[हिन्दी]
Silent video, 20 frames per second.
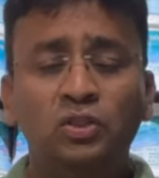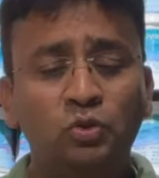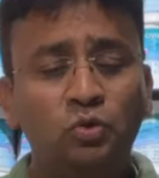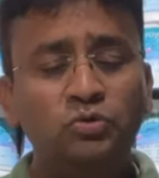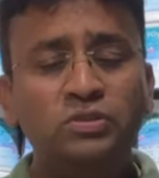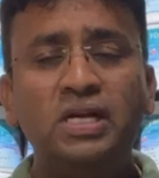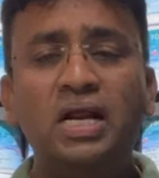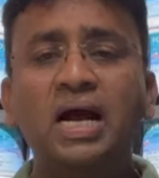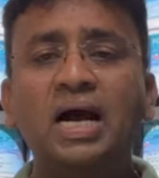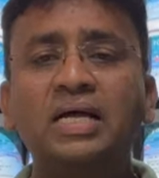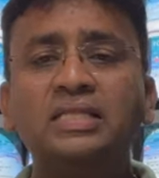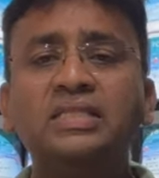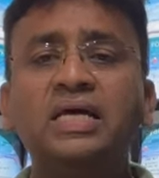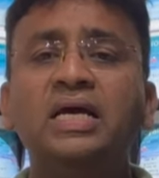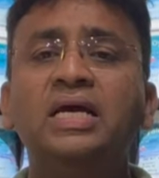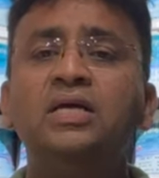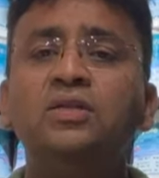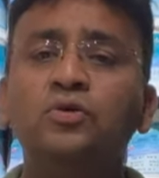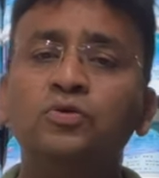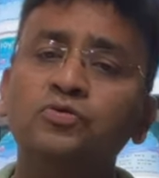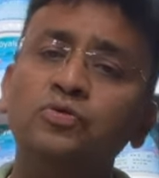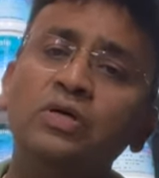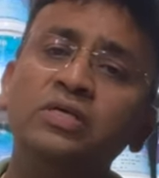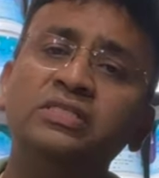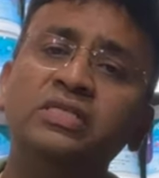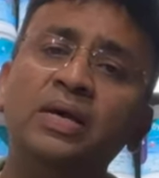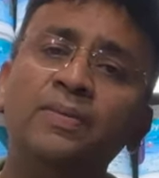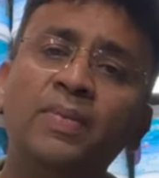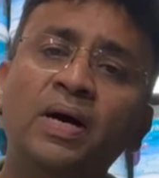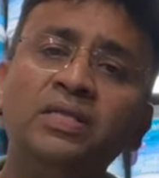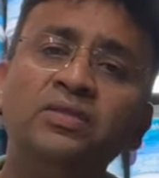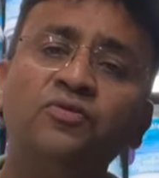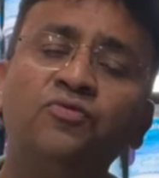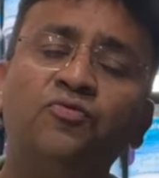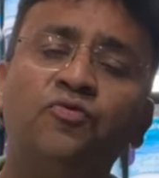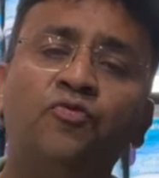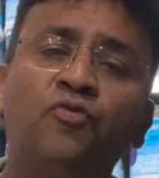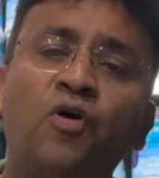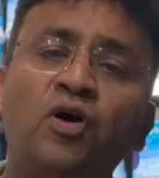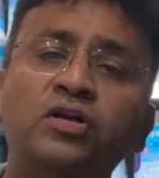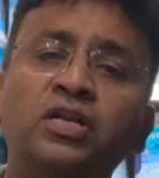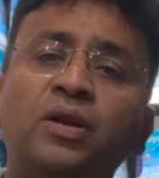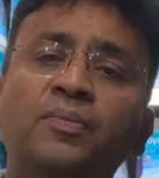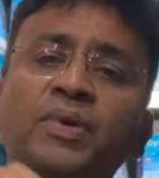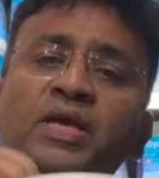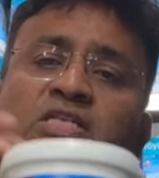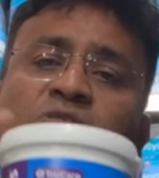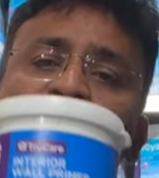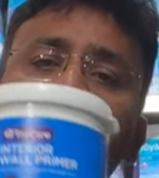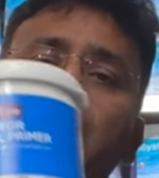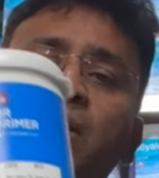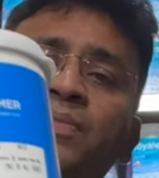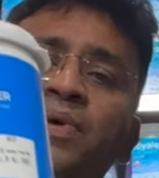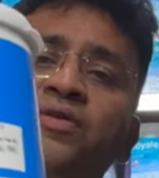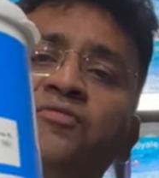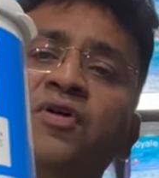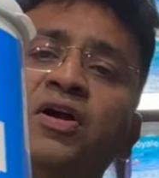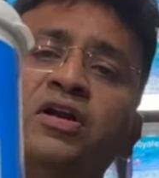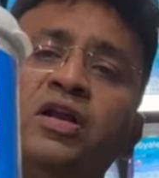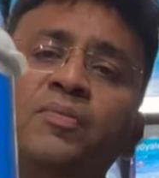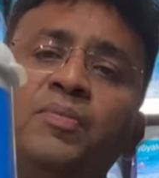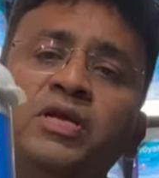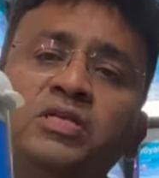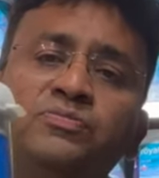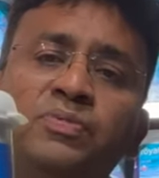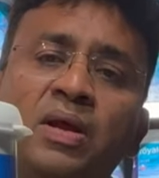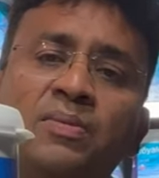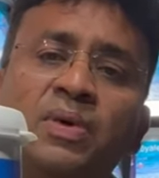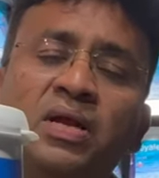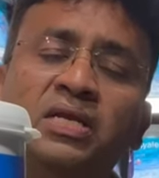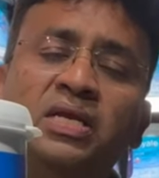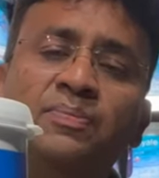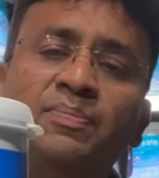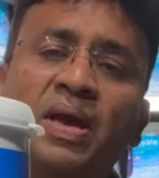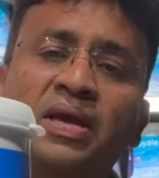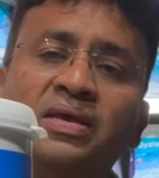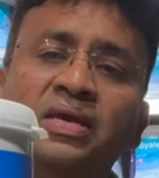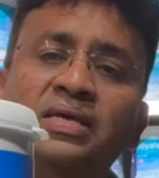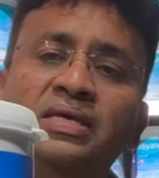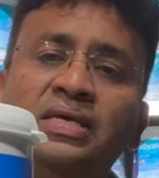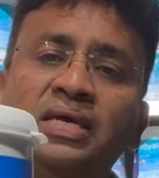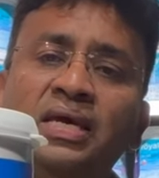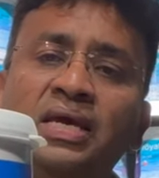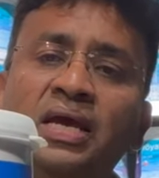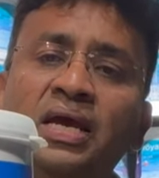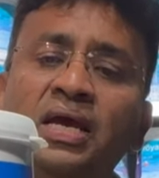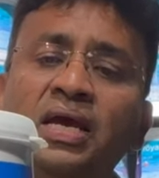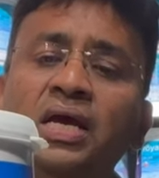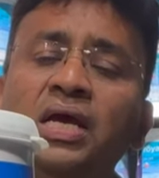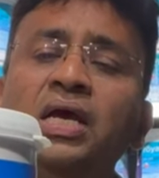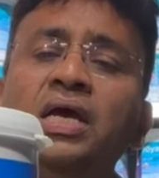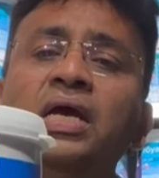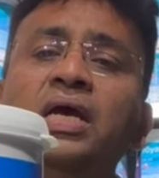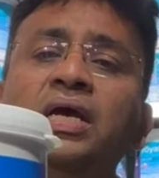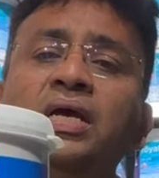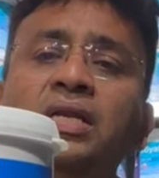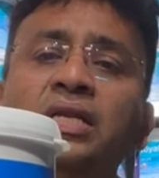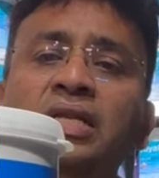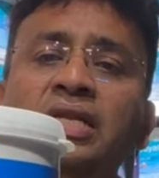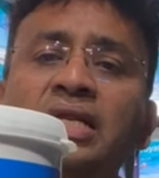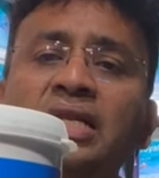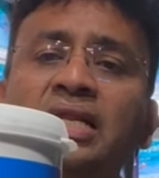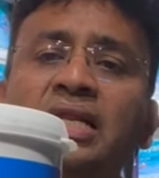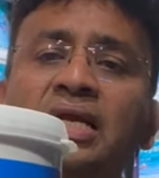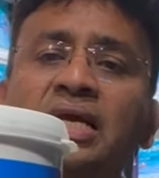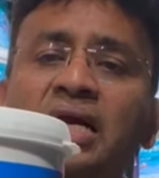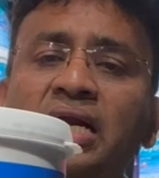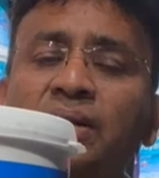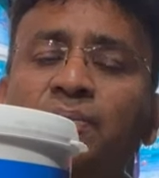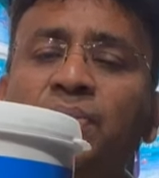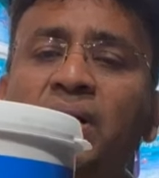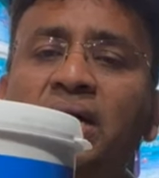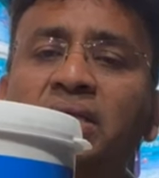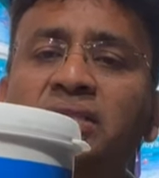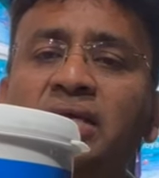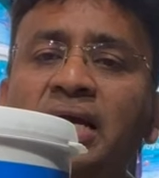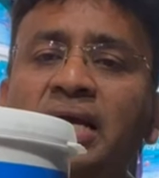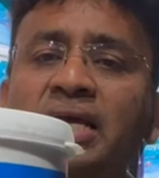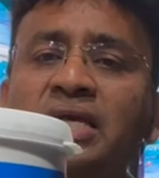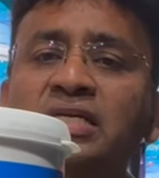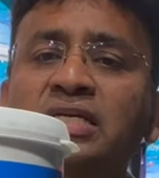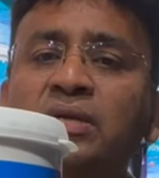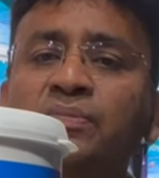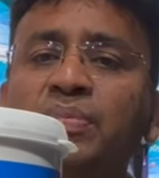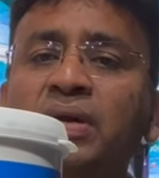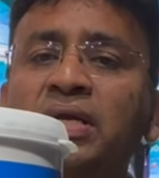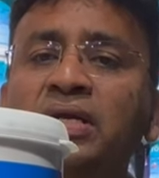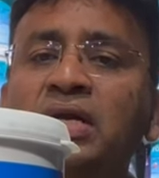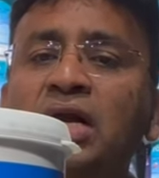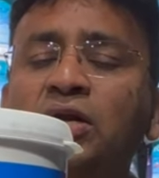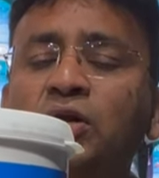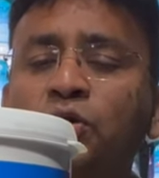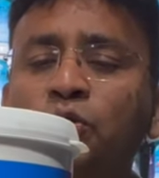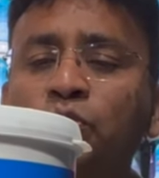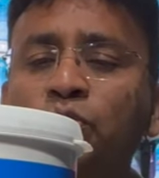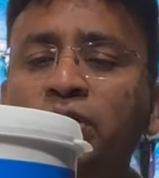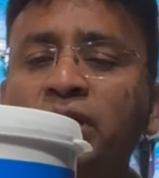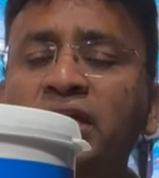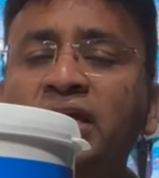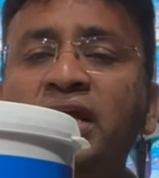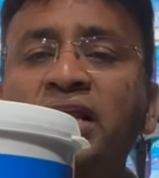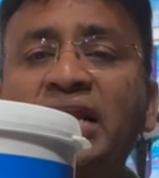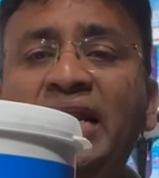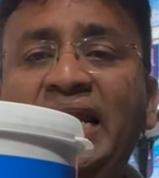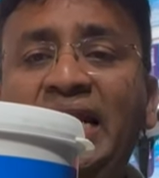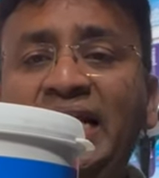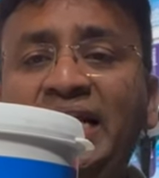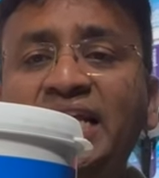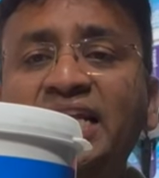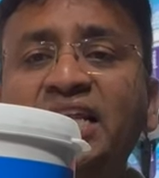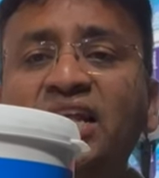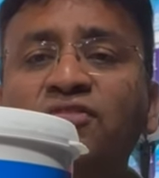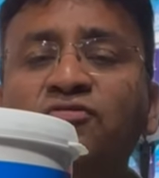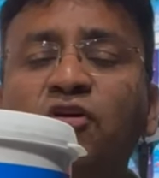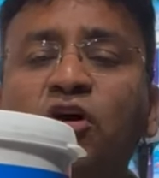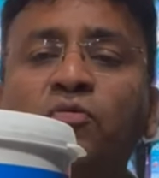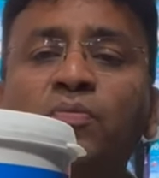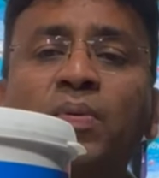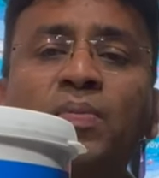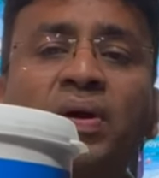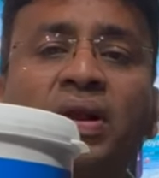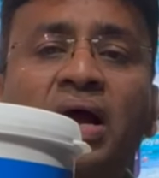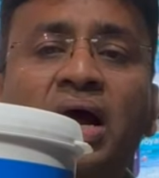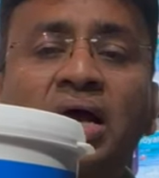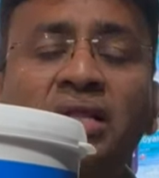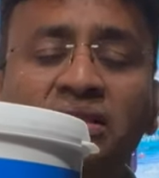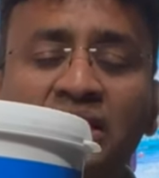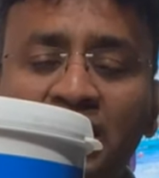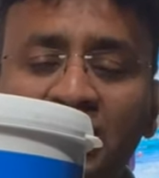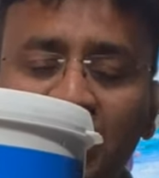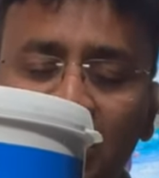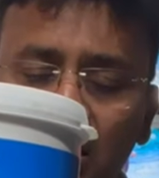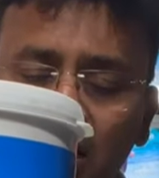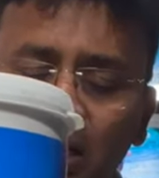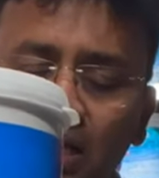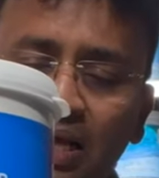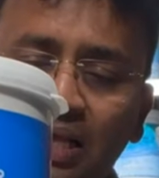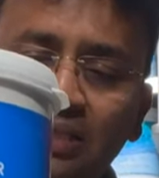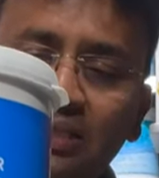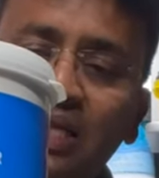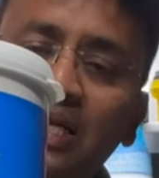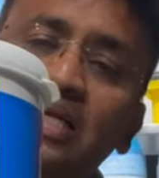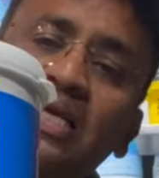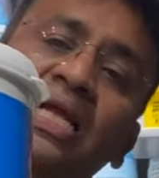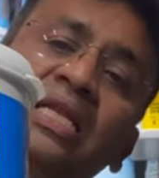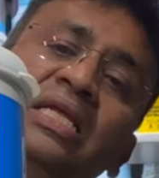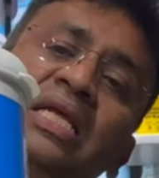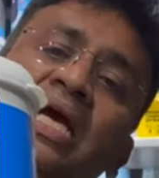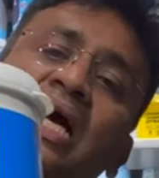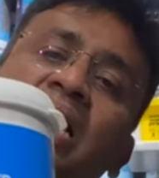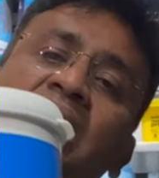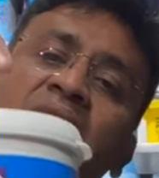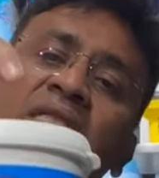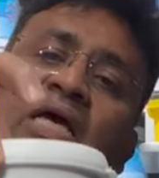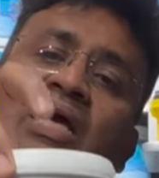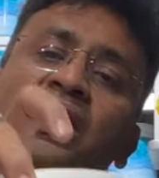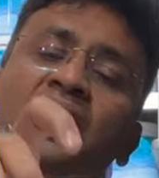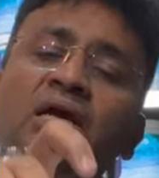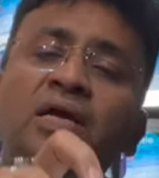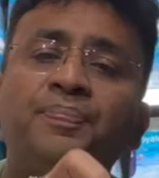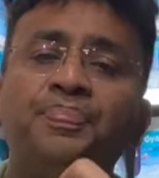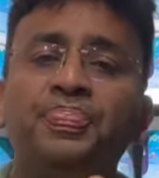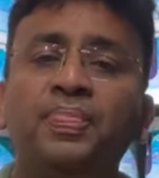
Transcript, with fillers: दूसरा आता है दोस्तों इसके बाद वाटर बेस्ड प्राइमर वाटर बेस्ड प्राइमर की पैकिंग ये है नीले रंग का डिब्बा आता है एशियन पेंट का ट्रू केयर इंटीरियर वॉलपेपर अंदर के अंदर के लिए आता है